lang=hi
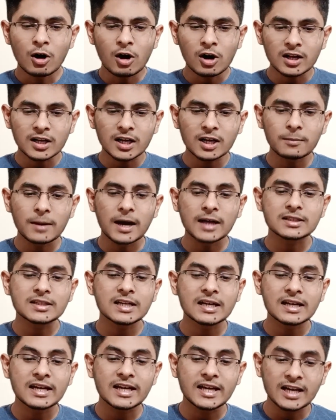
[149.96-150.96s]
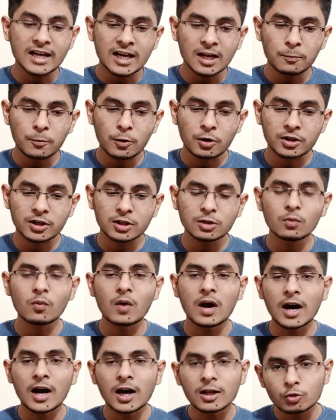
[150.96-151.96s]
और अगर बात कर ले एयरपोर्ट की तो
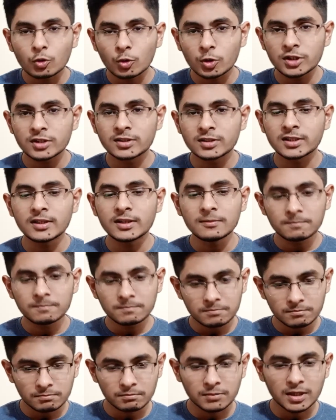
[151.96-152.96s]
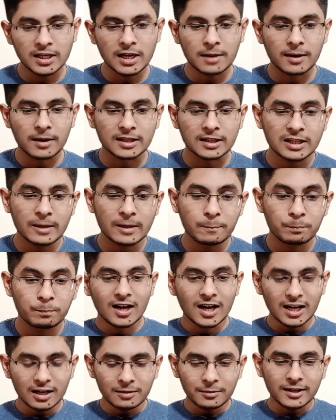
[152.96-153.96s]
वहां थोड़ी सी बढ़िया बात है
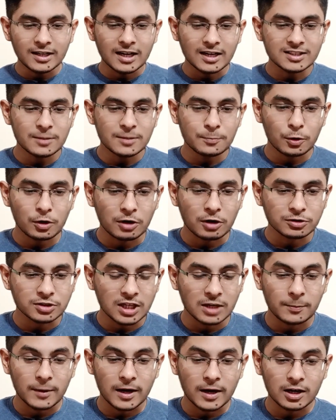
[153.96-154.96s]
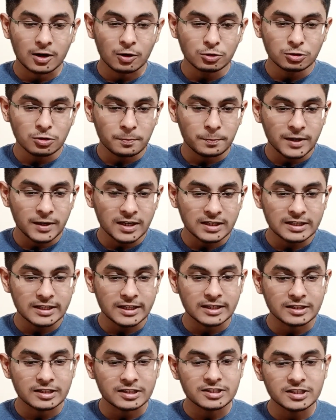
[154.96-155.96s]
अगर मैं ढंग से प्रोनाउंस कर पा रहा हूं तो बीर
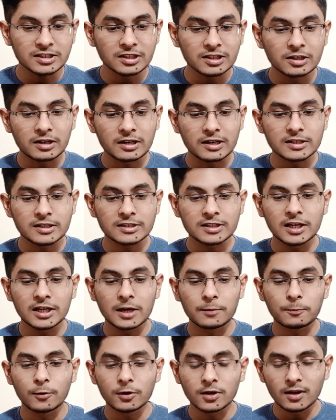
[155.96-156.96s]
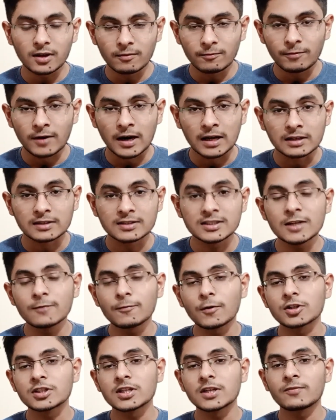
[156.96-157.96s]
तिकेंद्रजीत इंटरनेशनल एयरपोर्ट इम्फाल
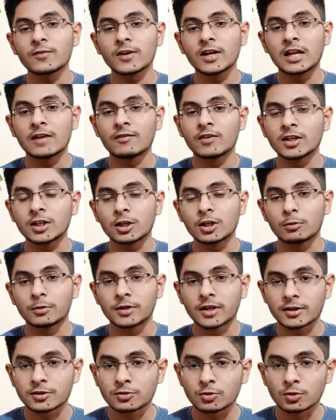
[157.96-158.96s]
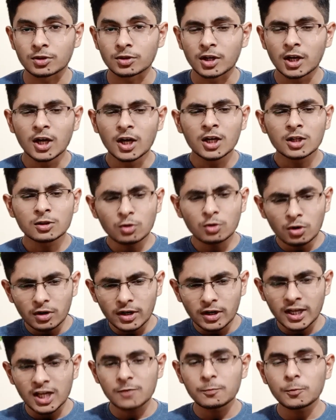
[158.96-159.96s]
सिर्फ और सिर्फ 11 किलोमीटर दूर तो
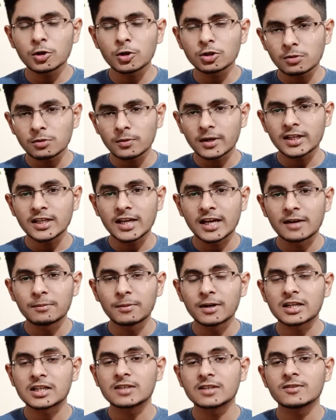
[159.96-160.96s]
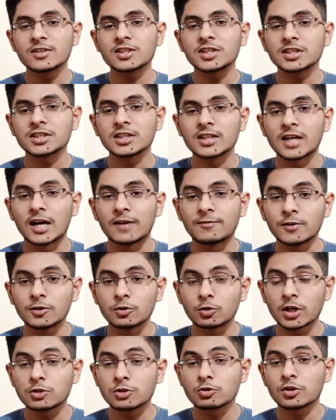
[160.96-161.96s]
एयरपोर्ट तो बढ़िया है बट रेलवे स्टेशन काफी
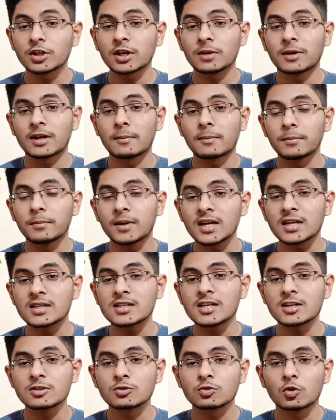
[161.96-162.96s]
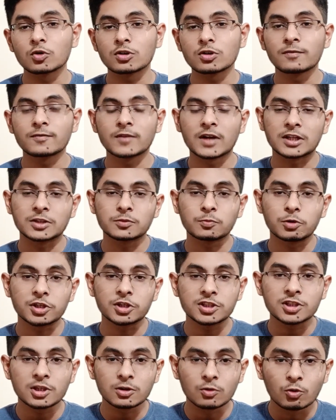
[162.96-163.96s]
दूर है जो कि हमारा मेजर सोर्स ऑफ
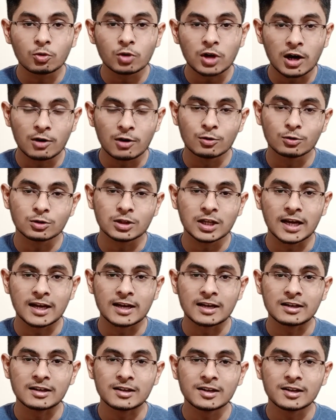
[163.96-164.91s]
ट्रांसपोर्टेशन हो रहा होता है